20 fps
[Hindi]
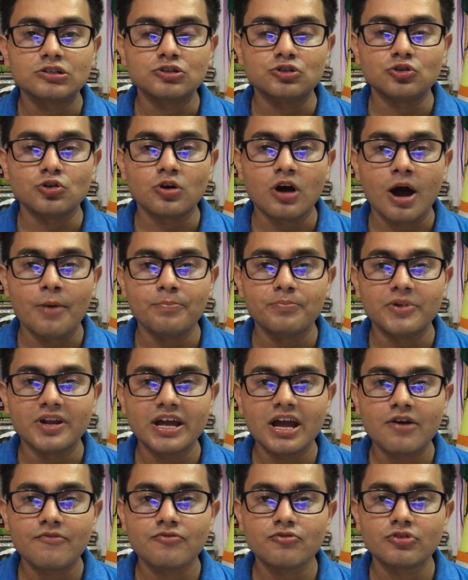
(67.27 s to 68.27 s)
जो अब
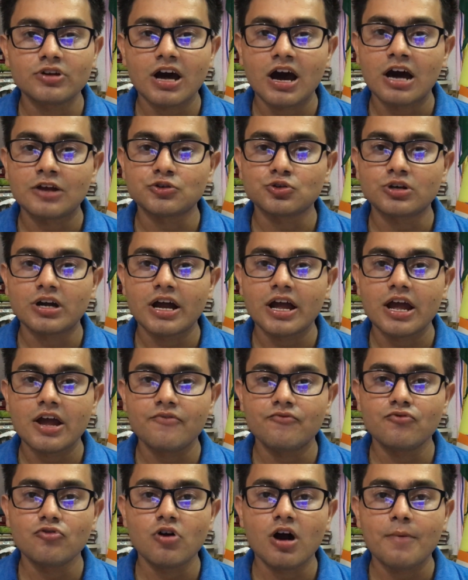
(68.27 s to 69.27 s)
नया फ़ोन आ चुका
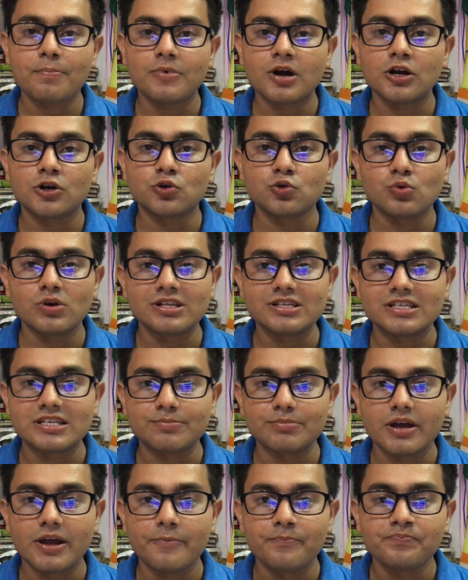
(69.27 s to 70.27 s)
है वो आपका डुअल
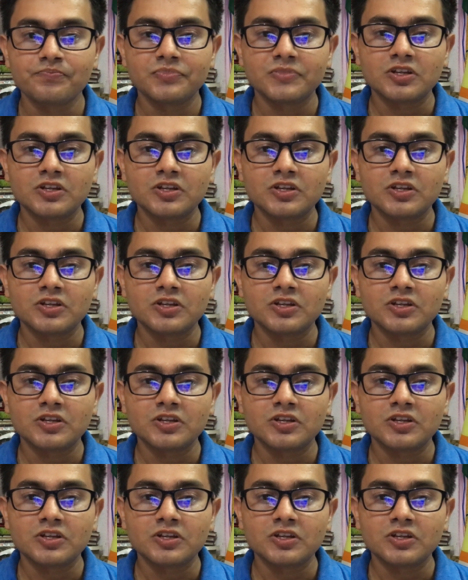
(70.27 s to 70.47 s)
सिम है